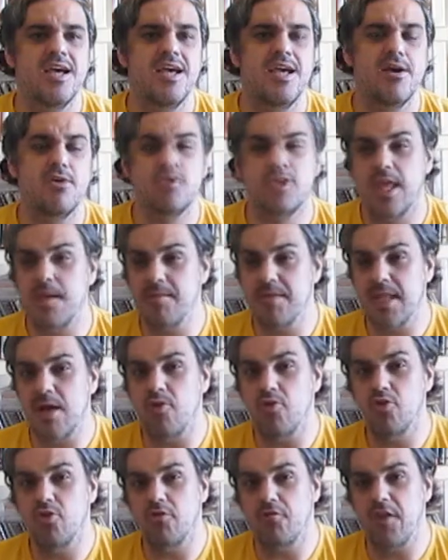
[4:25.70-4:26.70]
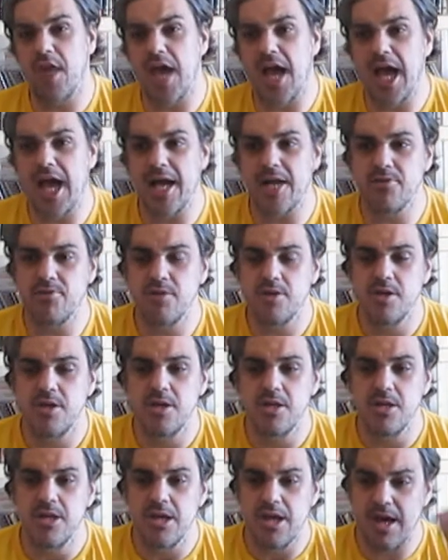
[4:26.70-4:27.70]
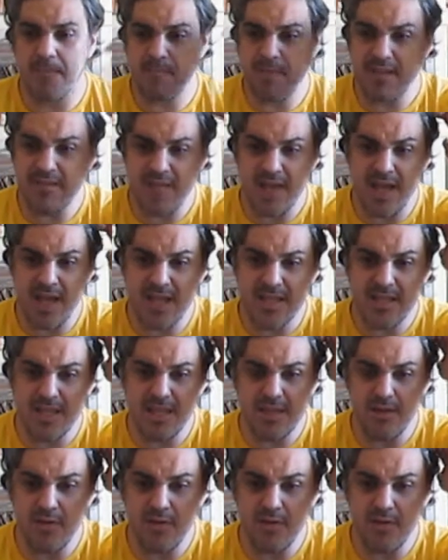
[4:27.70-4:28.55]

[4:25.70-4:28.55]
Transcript: é, o terminal rodoviário, rapaziada,